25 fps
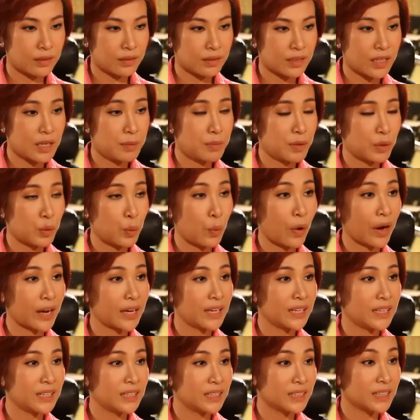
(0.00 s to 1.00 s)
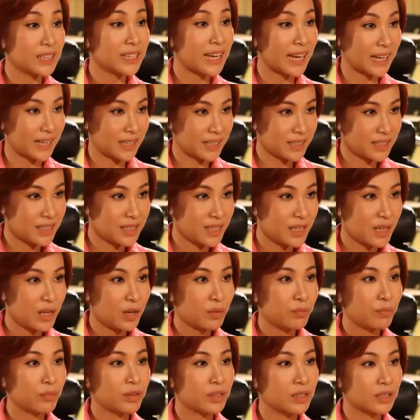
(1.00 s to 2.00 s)
khi mình quay những cái cảnh
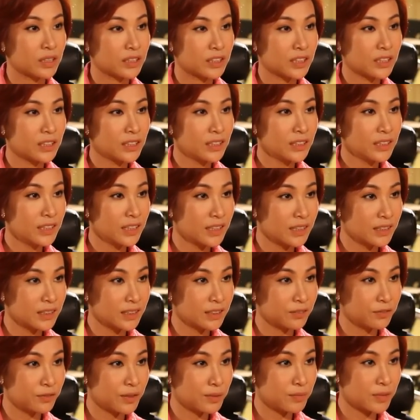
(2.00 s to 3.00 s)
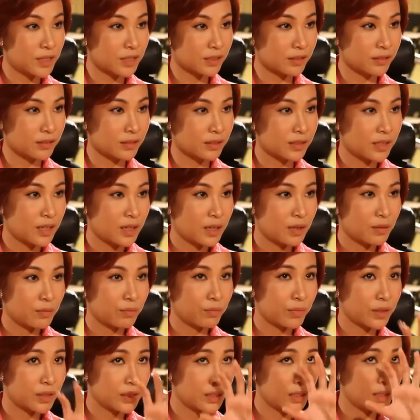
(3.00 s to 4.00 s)
mình được tới nơi phim trường
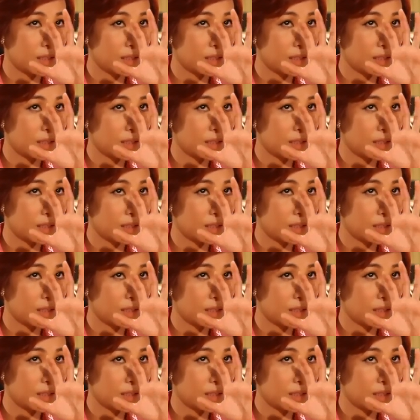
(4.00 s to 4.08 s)
mình